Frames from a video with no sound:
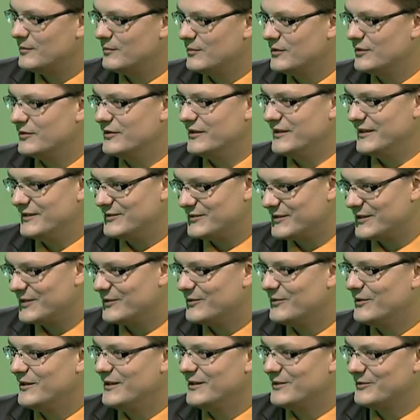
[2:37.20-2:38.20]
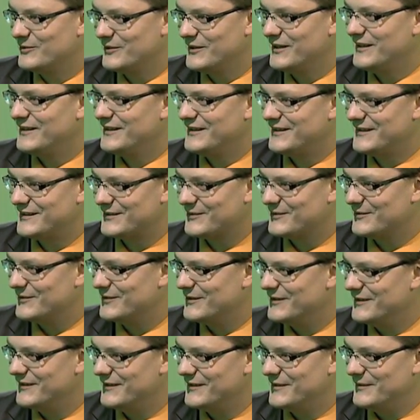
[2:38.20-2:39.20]
было, и алкоголь, и курение, и
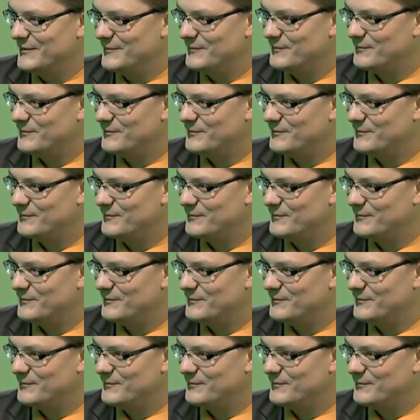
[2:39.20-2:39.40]
наркотики.